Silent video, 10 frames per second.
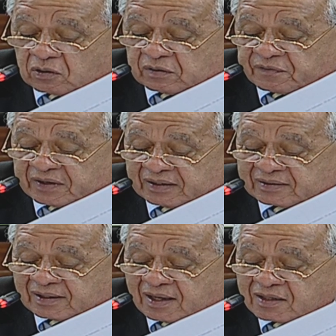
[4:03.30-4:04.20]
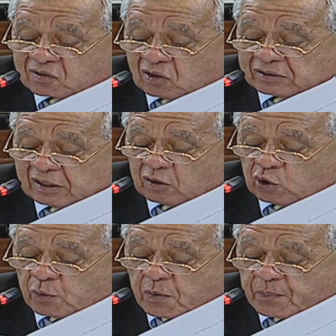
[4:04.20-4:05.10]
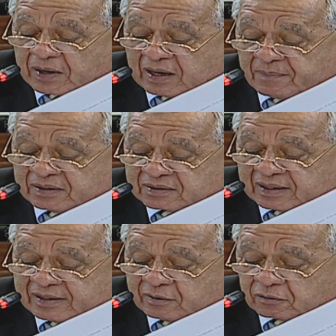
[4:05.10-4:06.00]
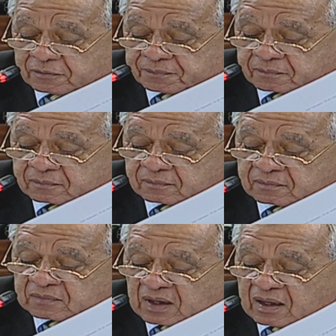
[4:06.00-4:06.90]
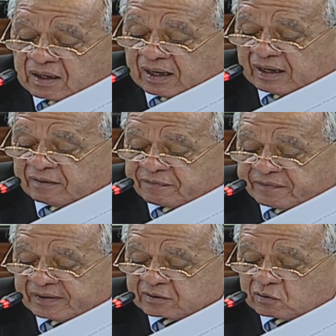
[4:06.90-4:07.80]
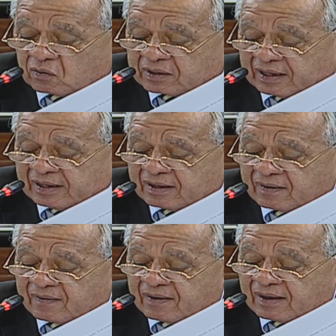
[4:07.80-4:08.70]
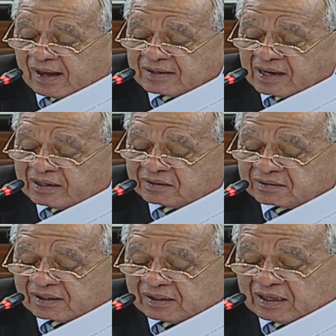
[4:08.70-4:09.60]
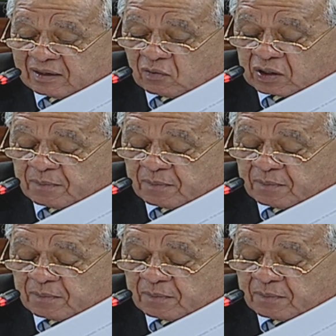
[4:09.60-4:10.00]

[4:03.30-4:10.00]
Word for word: diferentes asesores de los grupos parlamentarios, a efecto que analicen y elaboren